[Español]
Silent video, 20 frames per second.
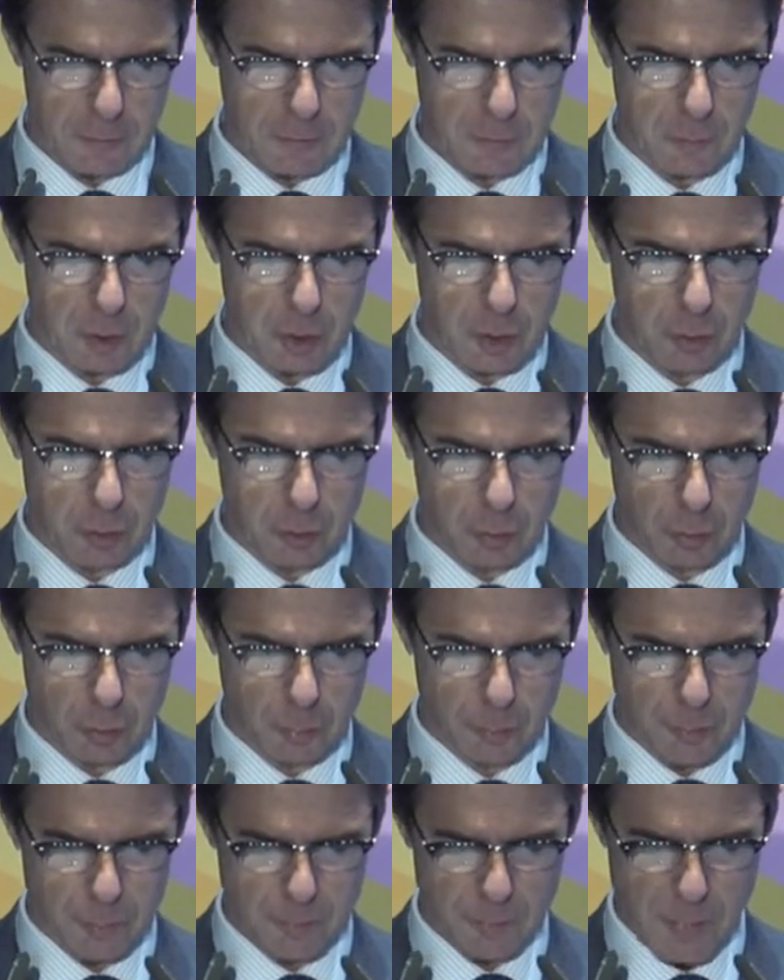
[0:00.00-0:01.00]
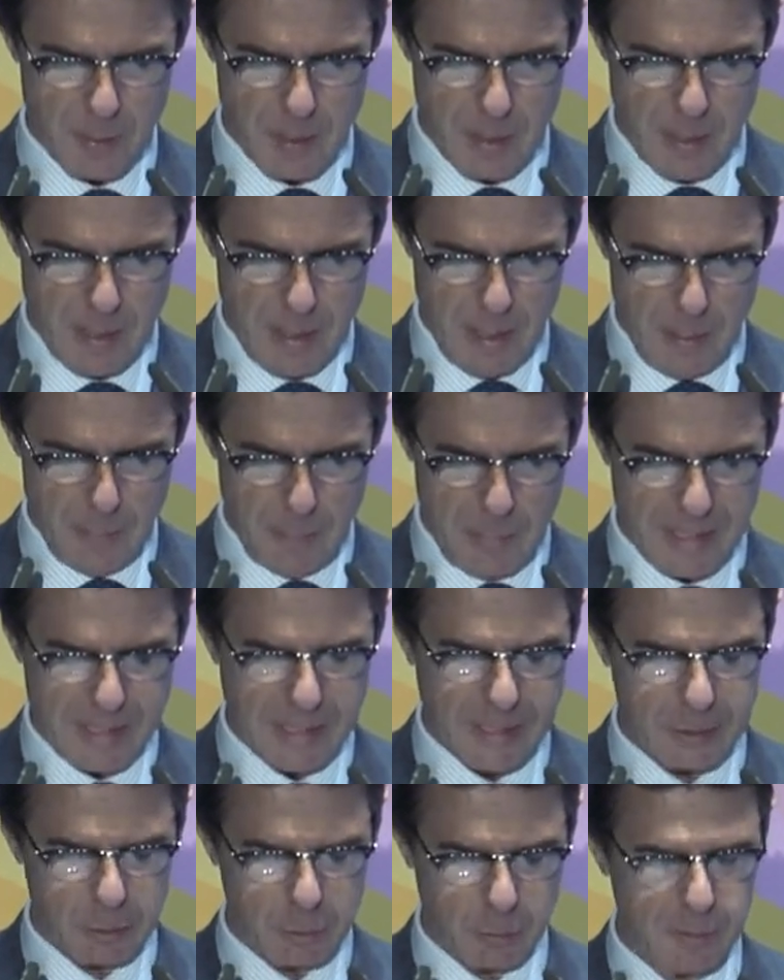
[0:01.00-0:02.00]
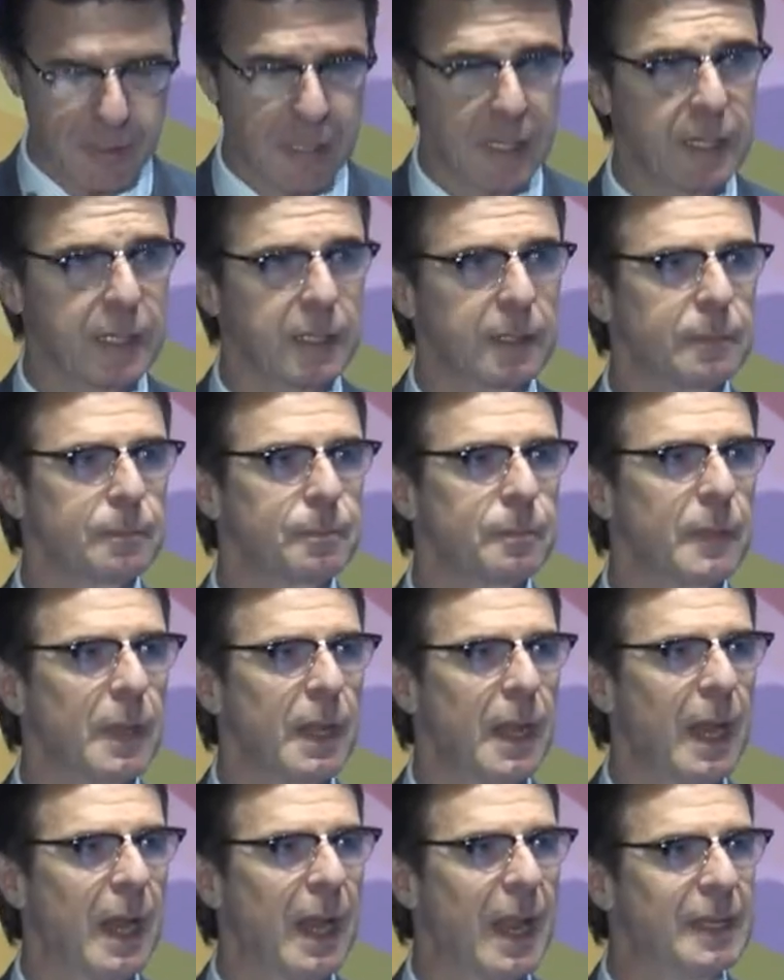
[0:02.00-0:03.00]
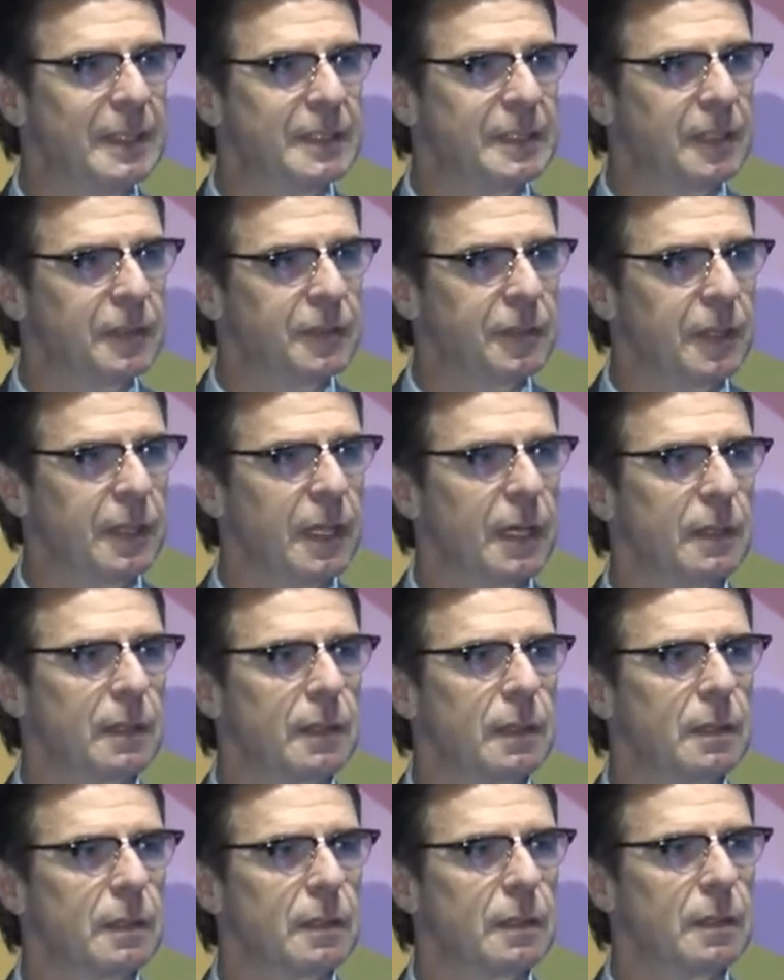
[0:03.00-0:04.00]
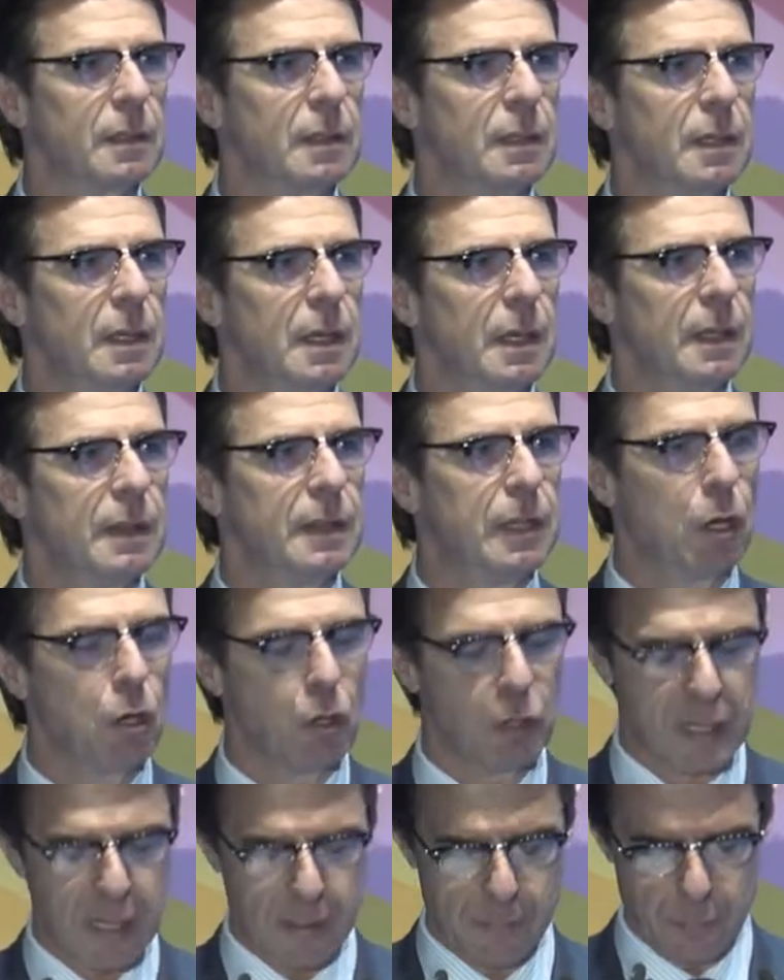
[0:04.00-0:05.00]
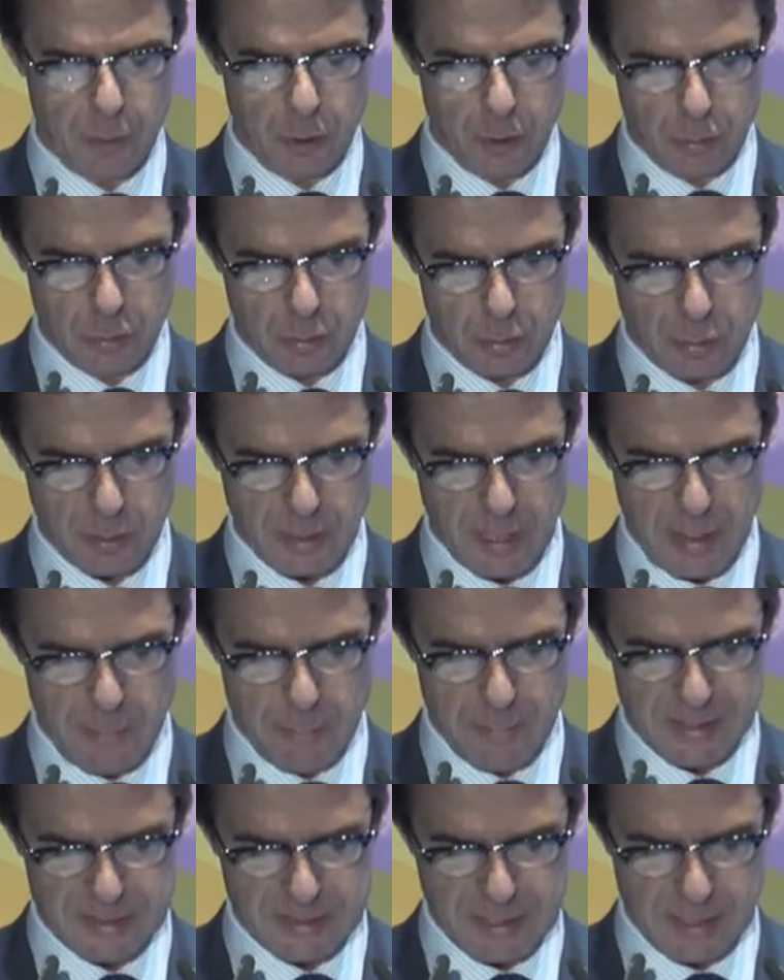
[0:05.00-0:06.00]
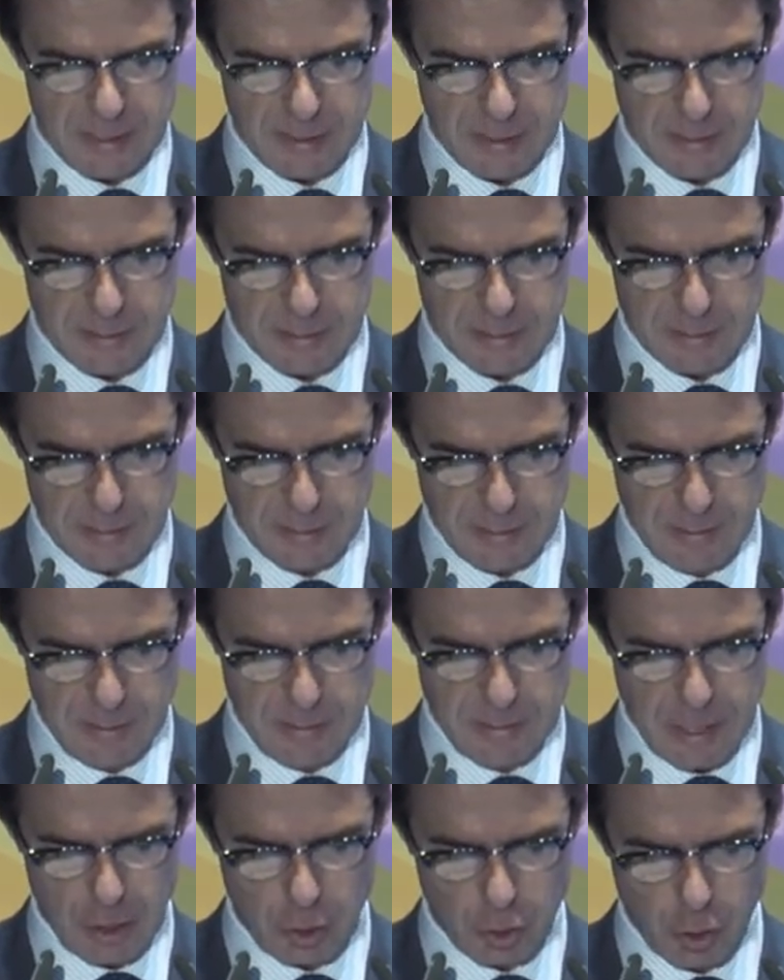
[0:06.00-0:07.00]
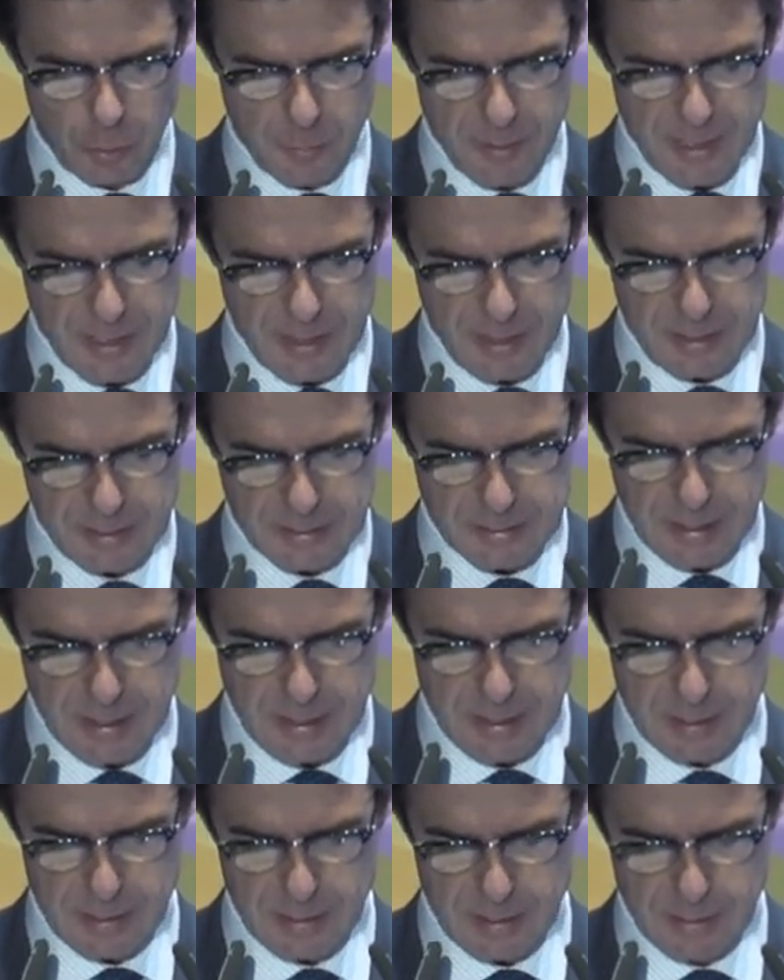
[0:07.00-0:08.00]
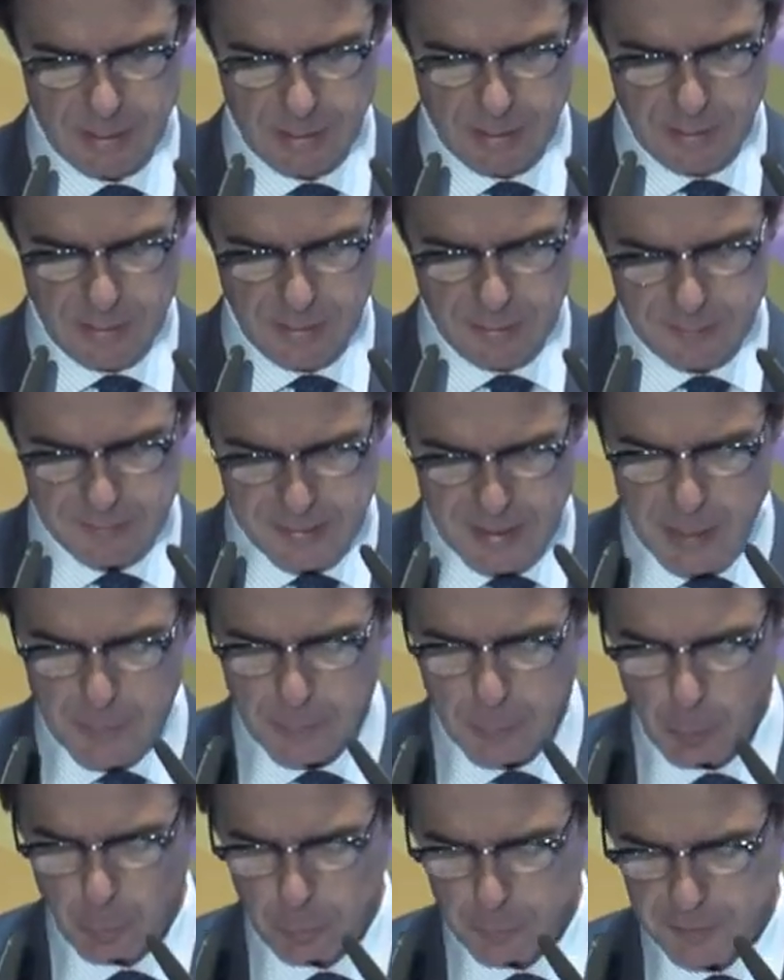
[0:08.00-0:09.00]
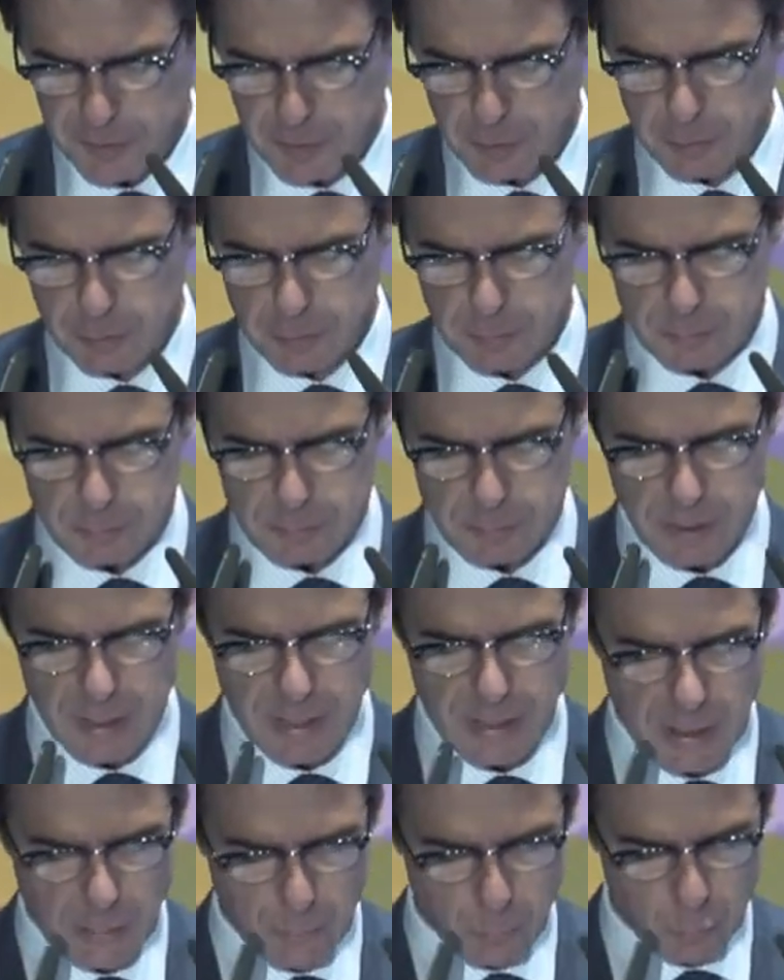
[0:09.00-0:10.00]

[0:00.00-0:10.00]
sobre YouTube para recordar la intensidad de los cambios que en materia de economía digital se han producido en el